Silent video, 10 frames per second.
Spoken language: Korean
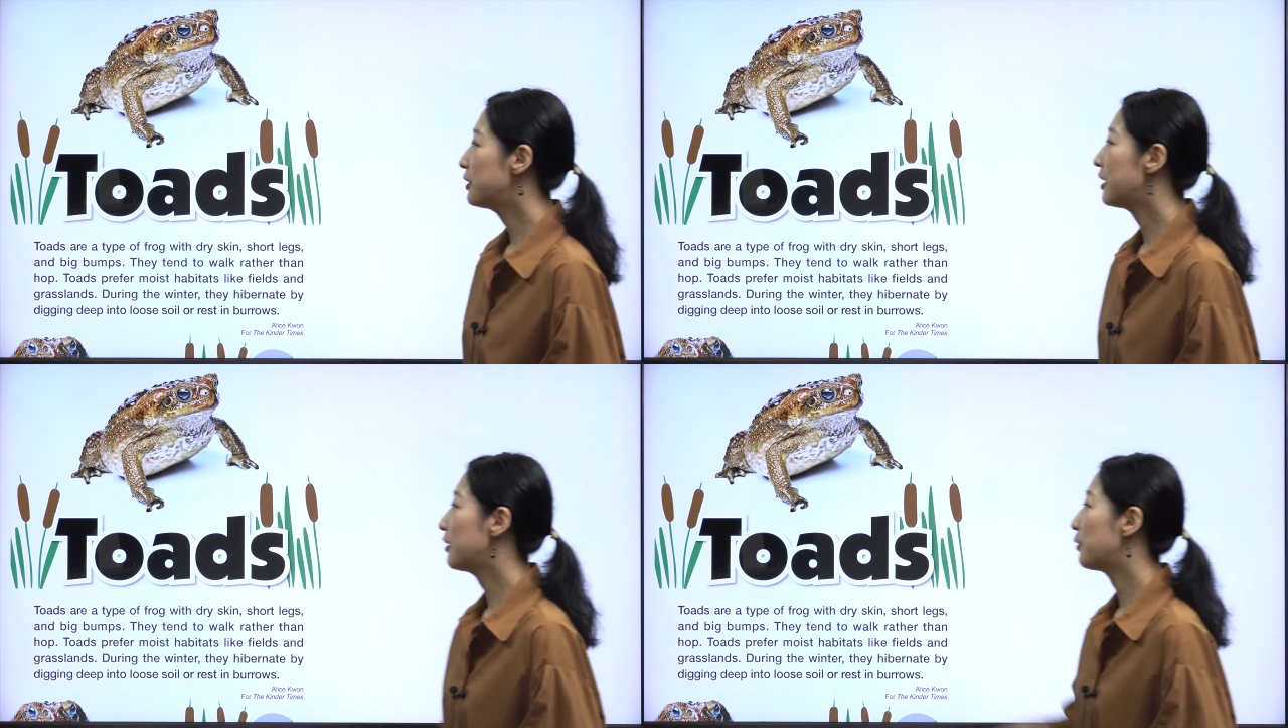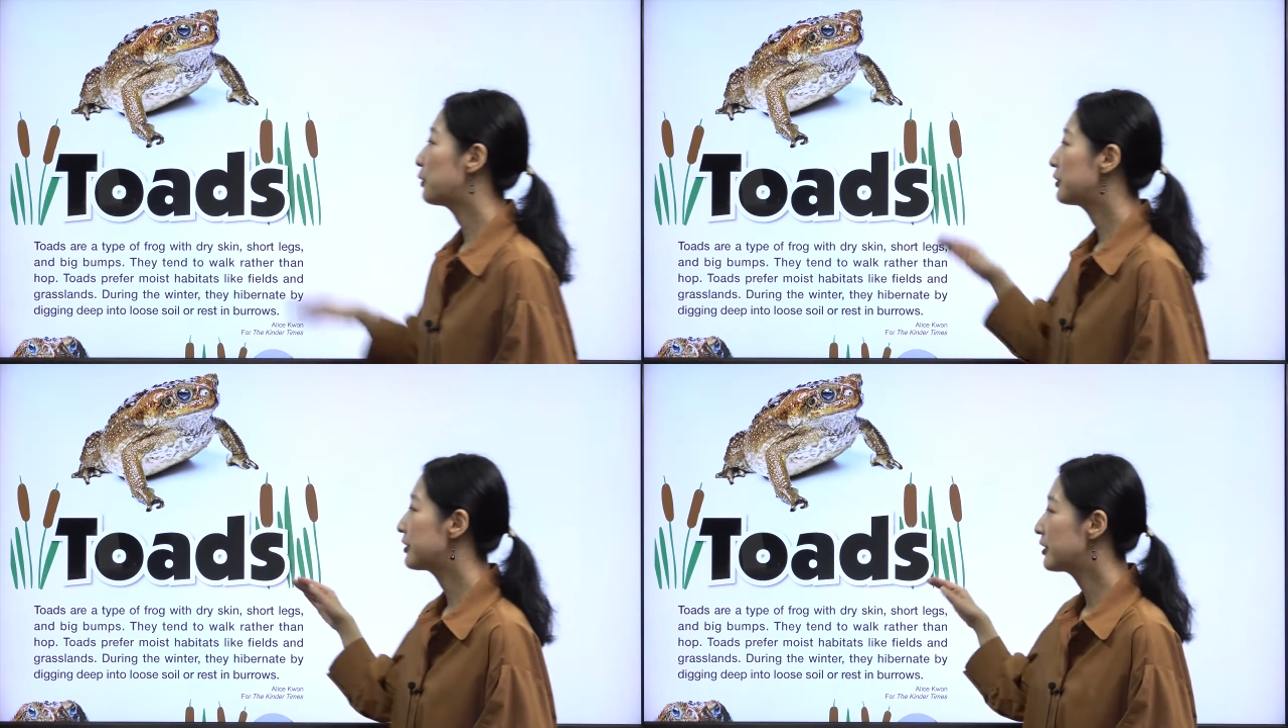우리가
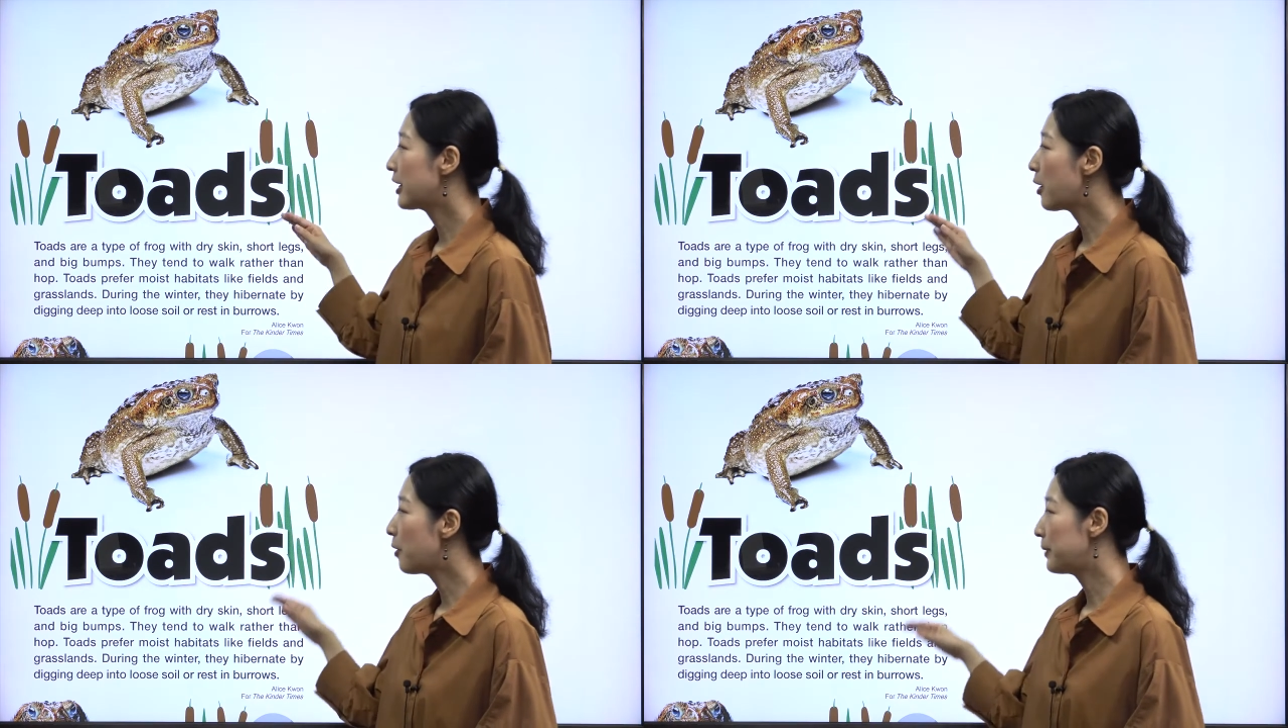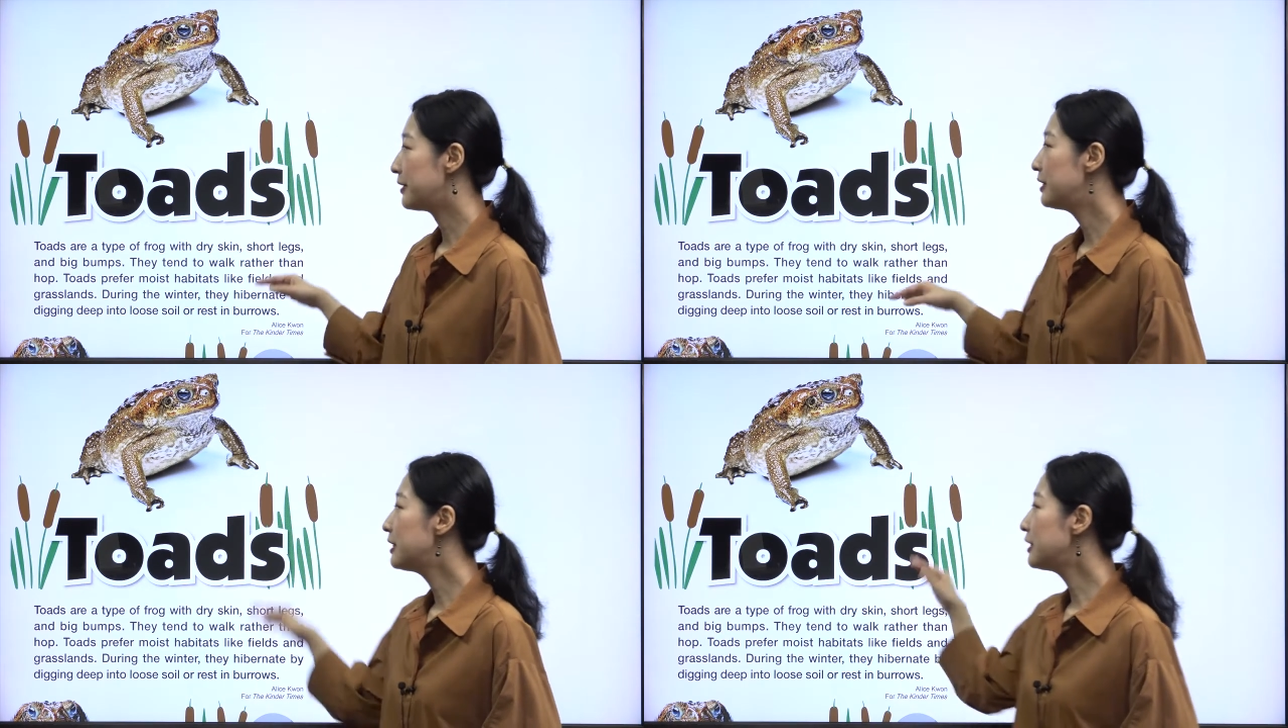영어로
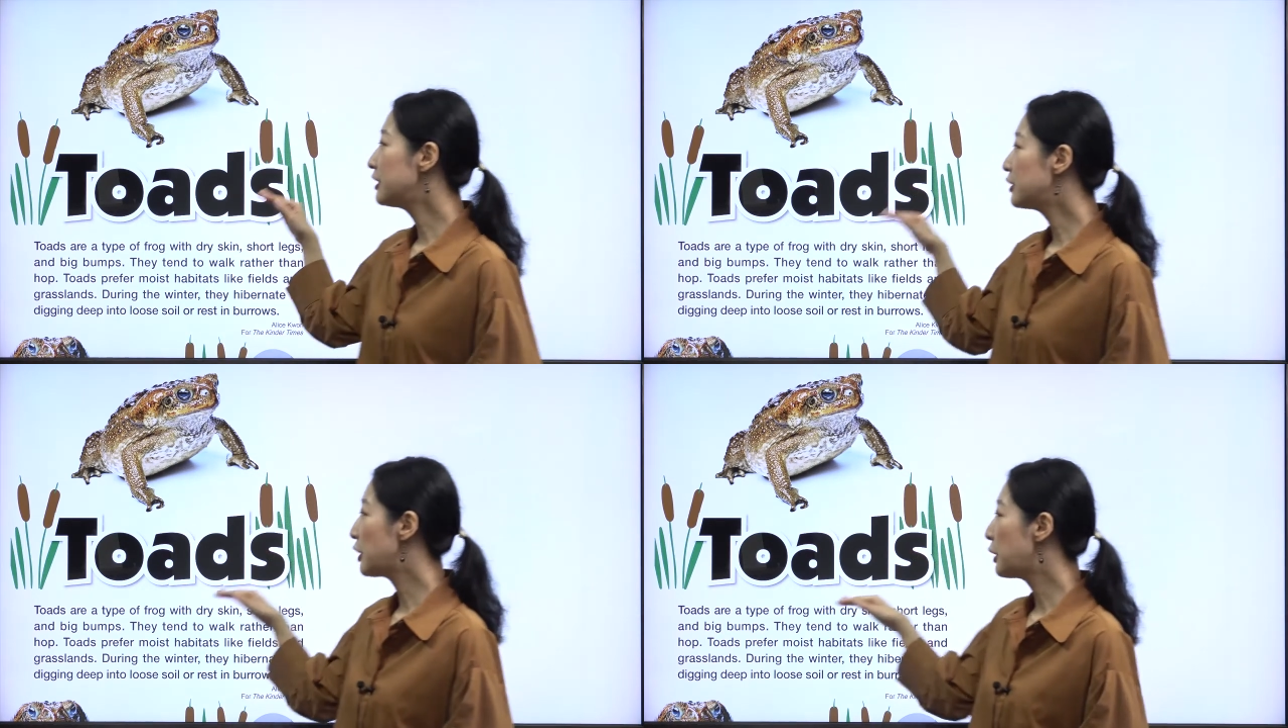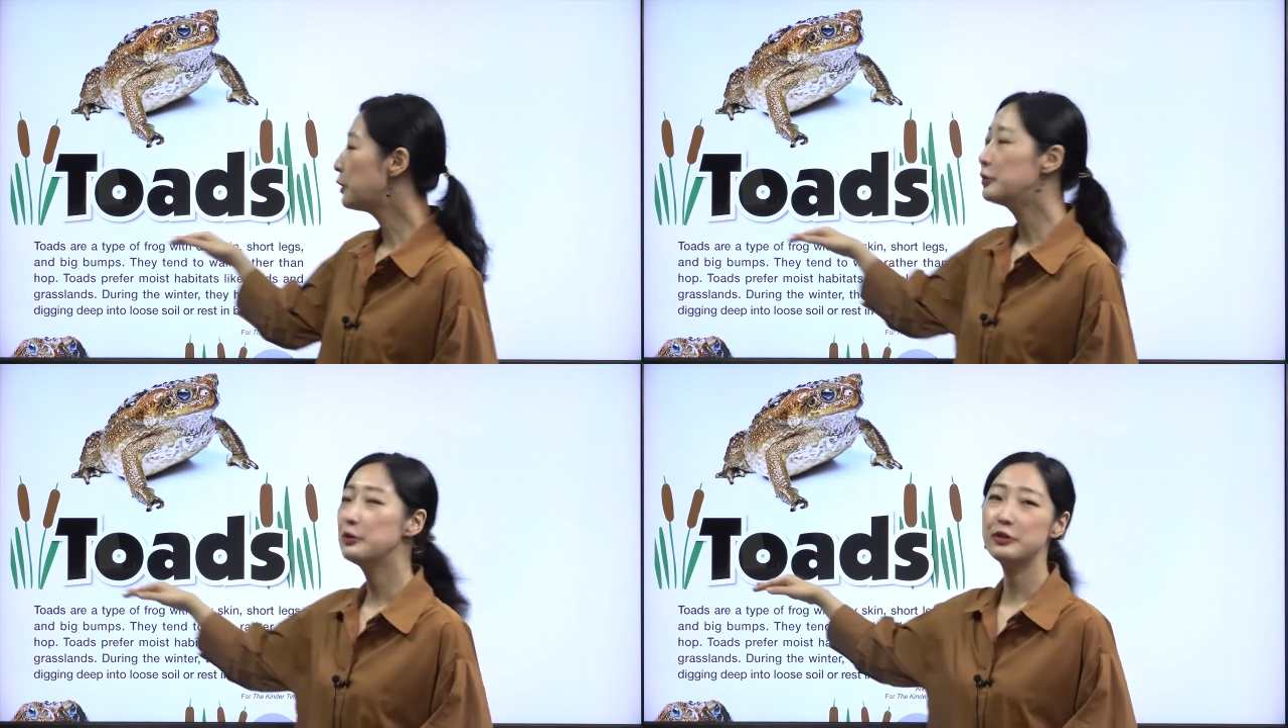두꺼비를
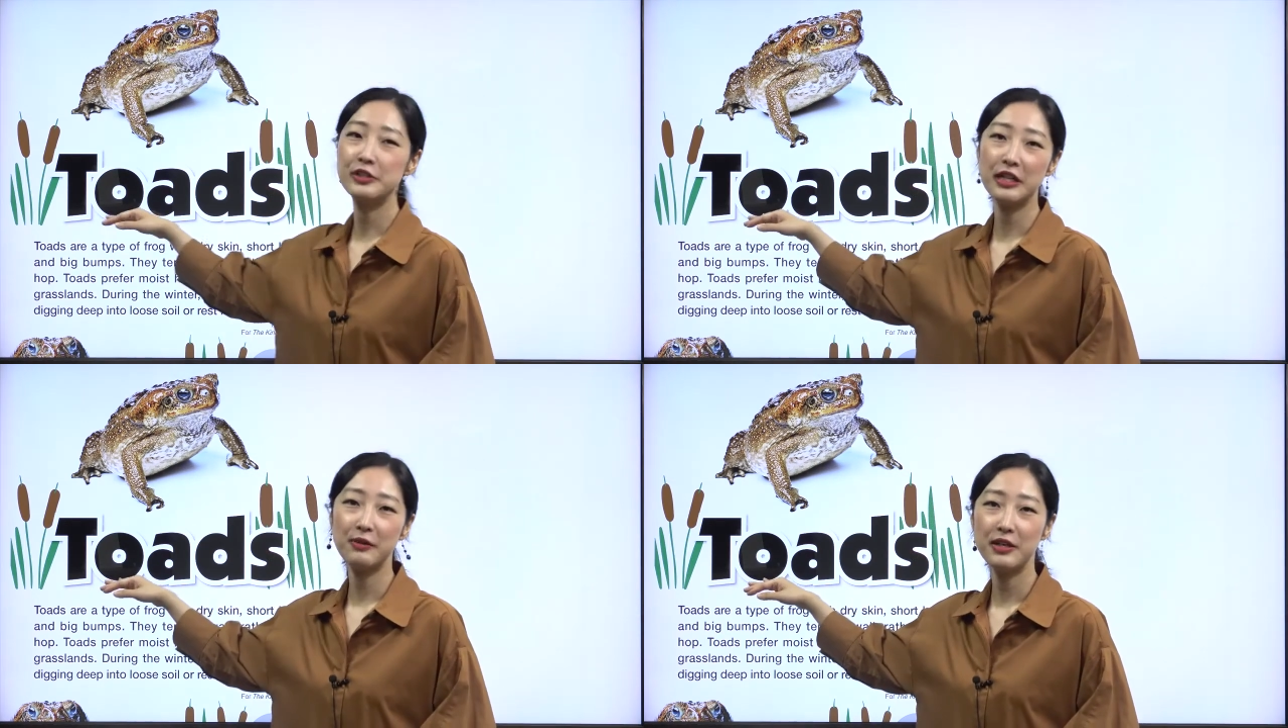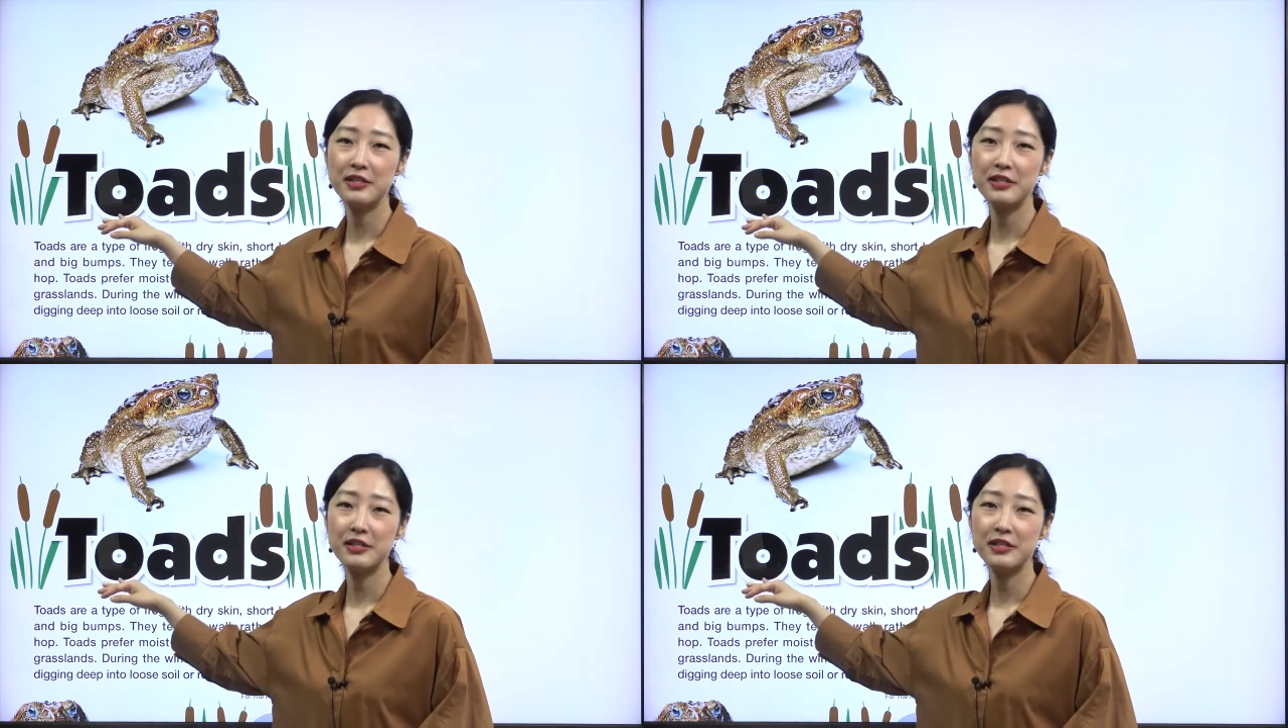toad라고